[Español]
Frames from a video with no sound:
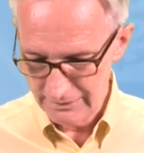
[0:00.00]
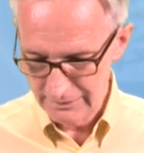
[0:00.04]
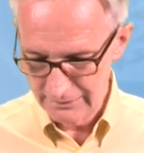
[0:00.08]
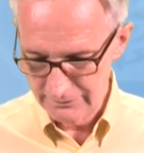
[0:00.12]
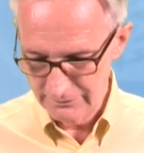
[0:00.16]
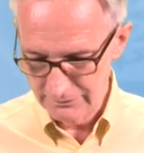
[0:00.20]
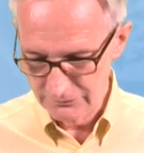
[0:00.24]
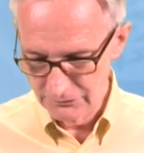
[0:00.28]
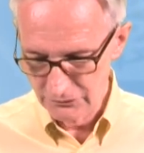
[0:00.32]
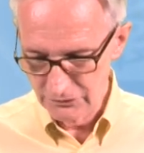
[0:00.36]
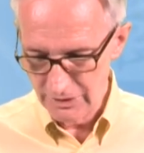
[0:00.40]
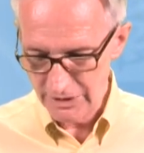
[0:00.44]

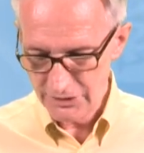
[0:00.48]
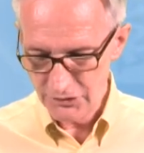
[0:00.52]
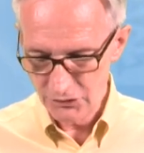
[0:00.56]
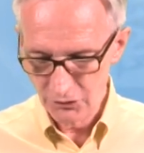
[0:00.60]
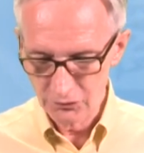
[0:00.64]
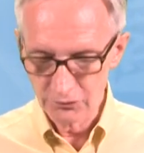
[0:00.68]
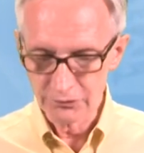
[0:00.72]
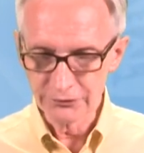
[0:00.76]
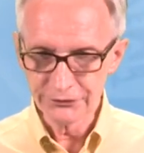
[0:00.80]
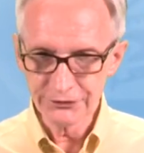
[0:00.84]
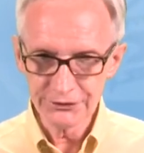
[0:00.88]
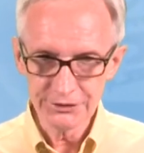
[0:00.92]
una
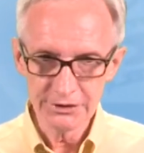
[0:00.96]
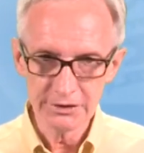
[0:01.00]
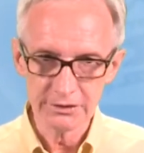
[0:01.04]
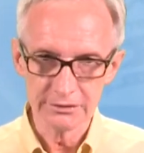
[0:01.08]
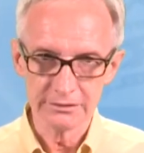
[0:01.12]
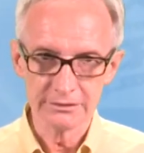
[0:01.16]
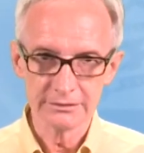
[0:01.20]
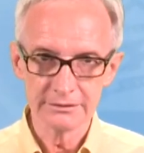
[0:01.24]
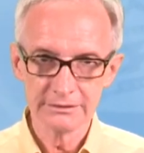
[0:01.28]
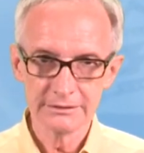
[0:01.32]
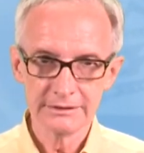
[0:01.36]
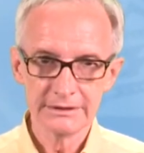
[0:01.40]

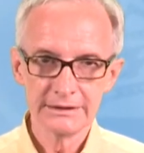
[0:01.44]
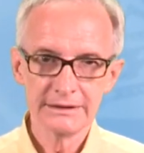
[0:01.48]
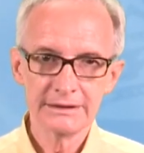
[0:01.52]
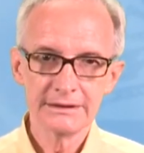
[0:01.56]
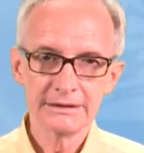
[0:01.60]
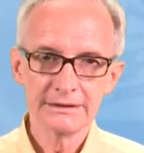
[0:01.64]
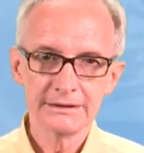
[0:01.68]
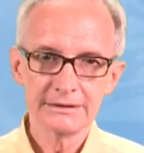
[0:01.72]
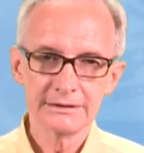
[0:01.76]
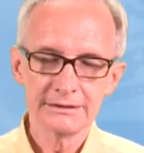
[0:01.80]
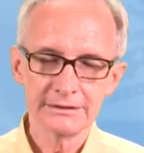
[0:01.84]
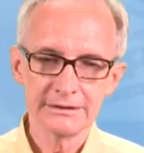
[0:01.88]
solución
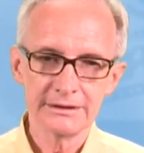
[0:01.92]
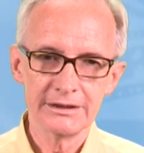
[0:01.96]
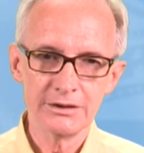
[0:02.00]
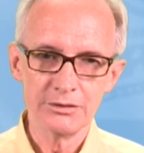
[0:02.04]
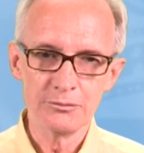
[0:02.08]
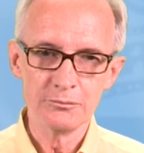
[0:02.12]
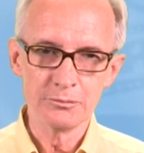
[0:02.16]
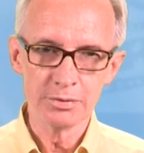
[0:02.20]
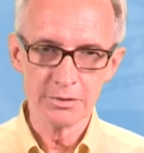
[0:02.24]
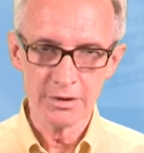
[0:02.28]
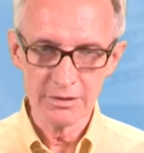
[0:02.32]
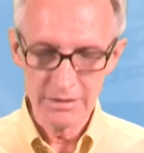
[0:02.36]
de
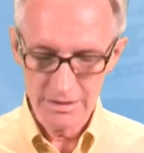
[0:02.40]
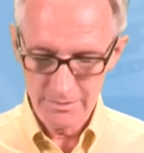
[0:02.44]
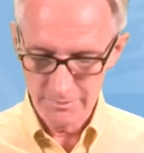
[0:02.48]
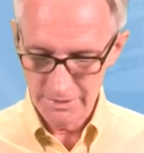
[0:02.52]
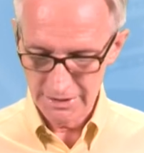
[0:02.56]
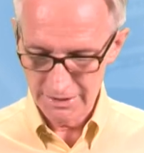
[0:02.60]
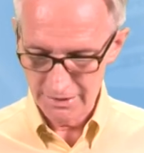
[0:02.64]
un problema